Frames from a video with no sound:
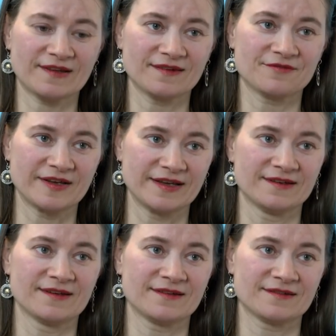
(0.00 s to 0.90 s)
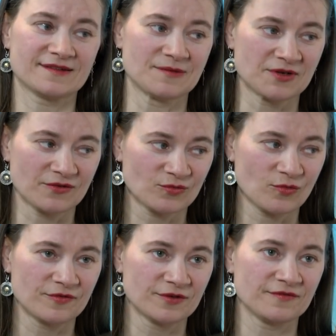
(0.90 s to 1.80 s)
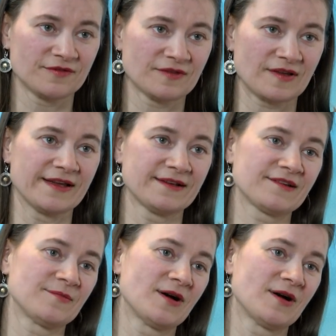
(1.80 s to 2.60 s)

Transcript: dass sich verändert, damit es so wird, wie wir es eigentlich